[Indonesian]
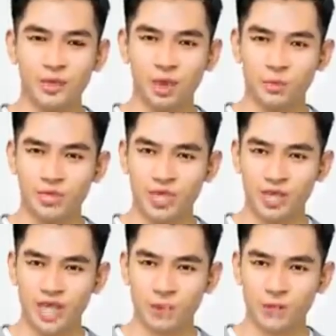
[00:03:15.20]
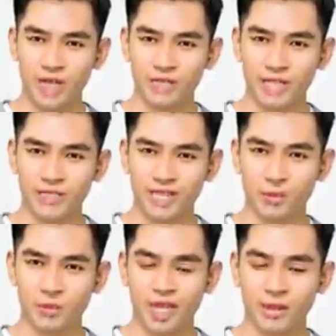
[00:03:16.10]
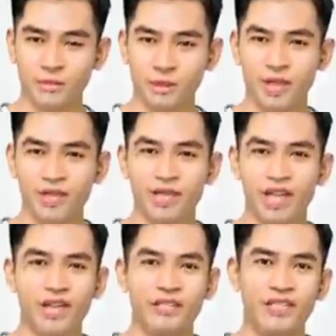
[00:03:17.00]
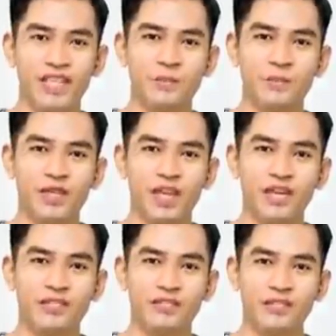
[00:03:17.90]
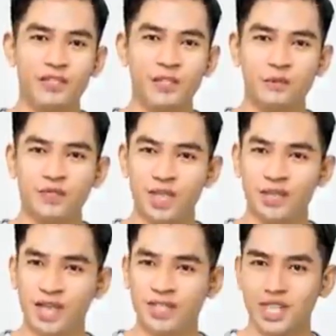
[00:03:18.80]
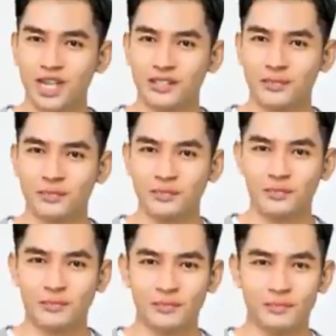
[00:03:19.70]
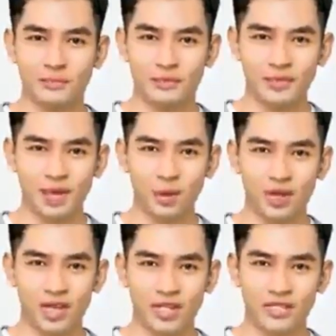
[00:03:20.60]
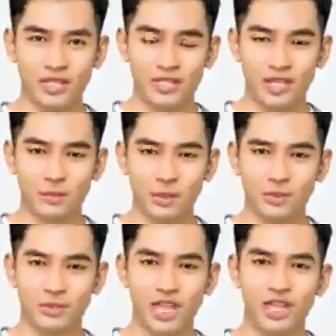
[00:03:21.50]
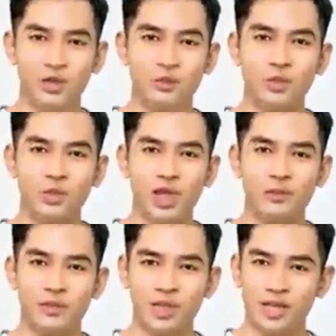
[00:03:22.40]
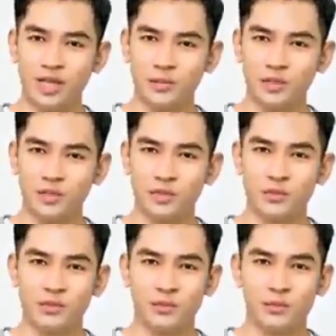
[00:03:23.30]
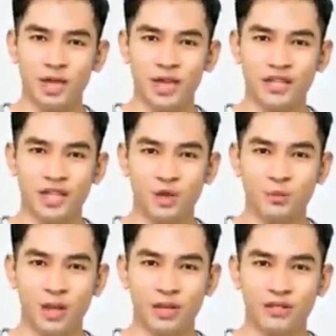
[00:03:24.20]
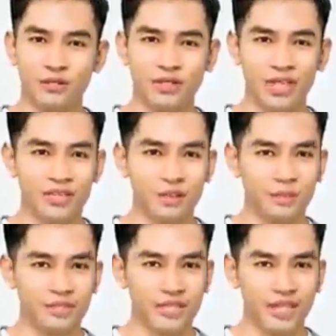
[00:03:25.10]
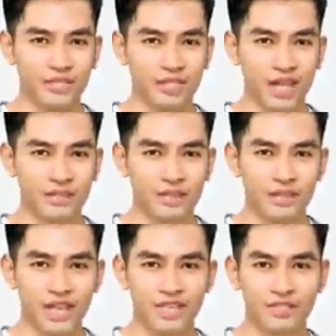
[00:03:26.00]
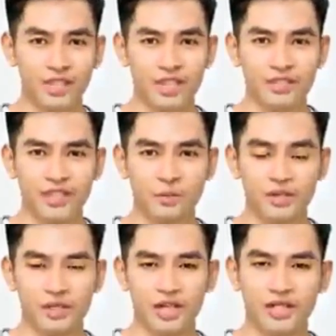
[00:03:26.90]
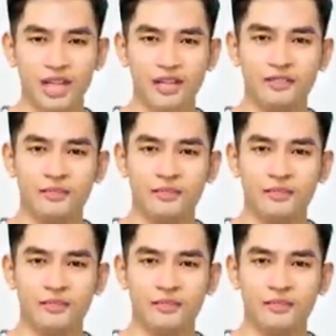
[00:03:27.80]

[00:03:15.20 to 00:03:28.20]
Kebaikan Santin tidak akan membiarkan Lutfi melakukan ini. Kalau tidak, perusahaan keluarga Jismi saat ini sudah lama tidak ada lagi. Tetapi jika disimpan, mereka pasti akan mengancam status Santin.